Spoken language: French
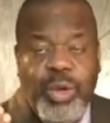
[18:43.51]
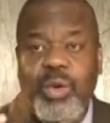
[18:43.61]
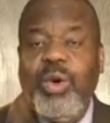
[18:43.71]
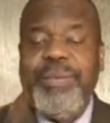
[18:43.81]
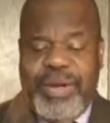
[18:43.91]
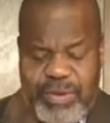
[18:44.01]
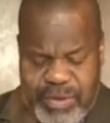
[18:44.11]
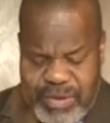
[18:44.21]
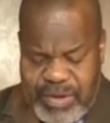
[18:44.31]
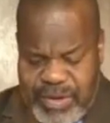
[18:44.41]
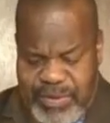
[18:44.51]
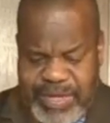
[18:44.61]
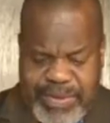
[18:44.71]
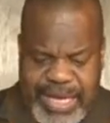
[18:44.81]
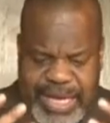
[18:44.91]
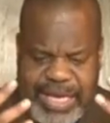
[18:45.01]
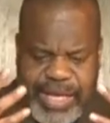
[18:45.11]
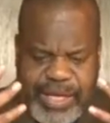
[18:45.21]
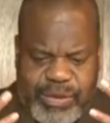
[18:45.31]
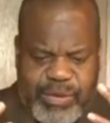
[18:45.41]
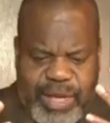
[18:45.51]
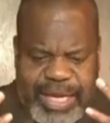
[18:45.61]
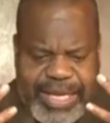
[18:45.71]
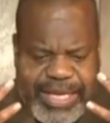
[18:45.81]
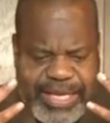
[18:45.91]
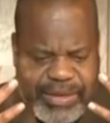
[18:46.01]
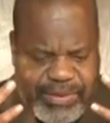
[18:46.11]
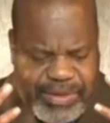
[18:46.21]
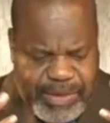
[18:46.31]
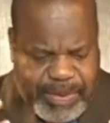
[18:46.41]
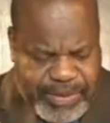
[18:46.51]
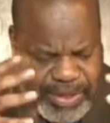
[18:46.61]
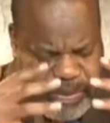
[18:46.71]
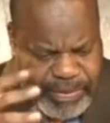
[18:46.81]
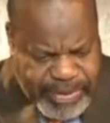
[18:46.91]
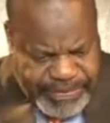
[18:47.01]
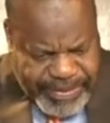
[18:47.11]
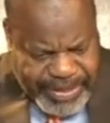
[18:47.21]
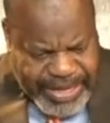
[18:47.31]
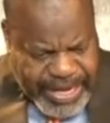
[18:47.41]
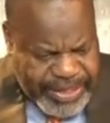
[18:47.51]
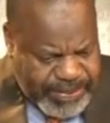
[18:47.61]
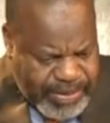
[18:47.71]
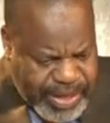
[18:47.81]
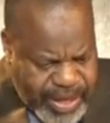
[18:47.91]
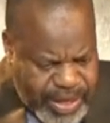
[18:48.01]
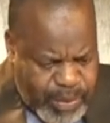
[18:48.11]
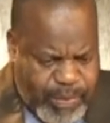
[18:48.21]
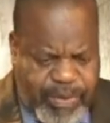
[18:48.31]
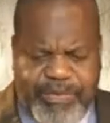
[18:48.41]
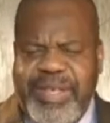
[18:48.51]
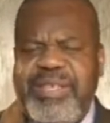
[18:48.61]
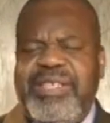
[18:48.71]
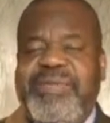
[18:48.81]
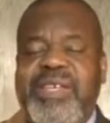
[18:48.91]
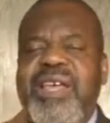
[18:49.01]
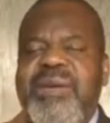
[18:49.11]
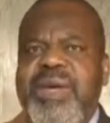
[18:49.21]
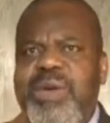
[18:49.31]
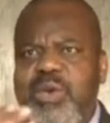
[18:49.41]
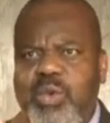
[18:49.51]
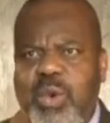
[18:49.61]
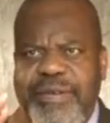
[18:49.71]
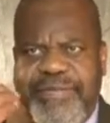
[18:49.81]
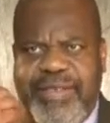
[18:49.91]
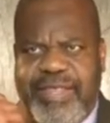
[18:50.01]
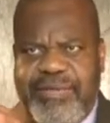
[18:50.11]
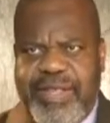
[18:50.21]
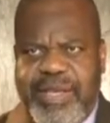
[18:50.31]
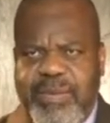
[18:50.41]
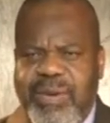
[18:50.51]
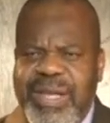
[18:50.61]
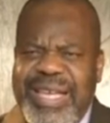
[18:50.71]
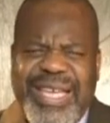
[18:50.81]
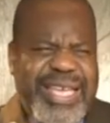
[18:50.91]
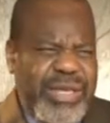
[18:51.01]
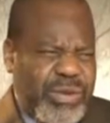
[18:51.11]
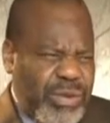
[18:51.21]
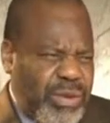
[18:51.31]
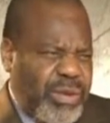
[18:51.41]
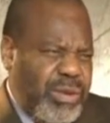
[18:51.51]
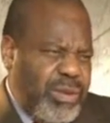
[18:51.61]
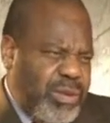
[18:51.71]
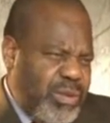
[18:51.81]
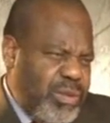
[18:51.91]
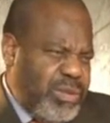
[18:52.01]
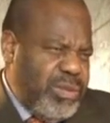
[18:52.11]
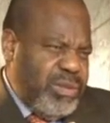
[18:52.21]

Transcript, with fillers: nous comprenons, comme je ils, ont, ils, ont cette pensée de pouvoir faire large, et nous pouvons faire ceci, Mais, nous, en fait, effectivement, qu'est-ce que nous,